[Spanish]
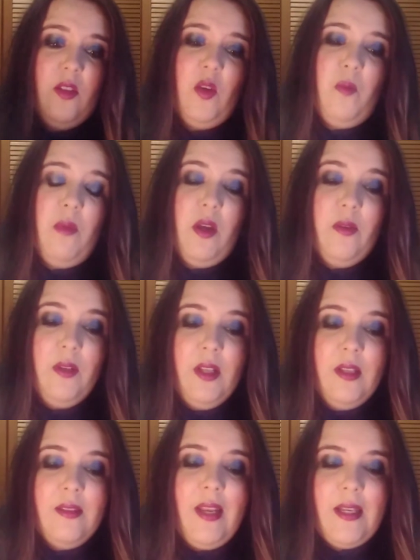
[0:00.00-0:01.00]
Dios mío.
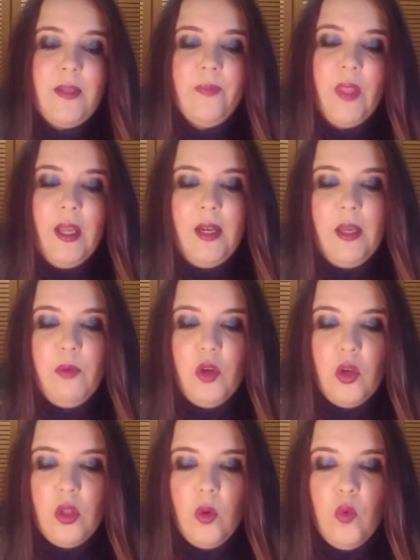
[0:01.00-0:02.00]
Tres, Libro
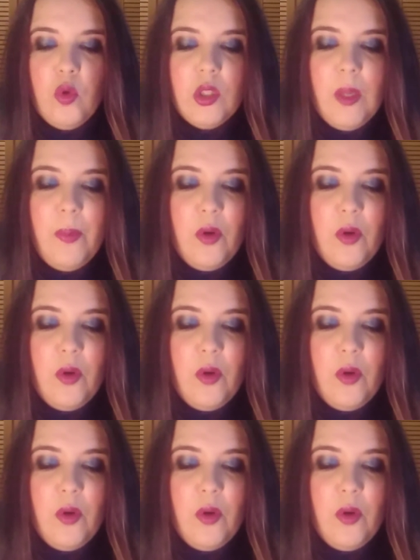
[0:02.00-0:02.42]
que no te gusta,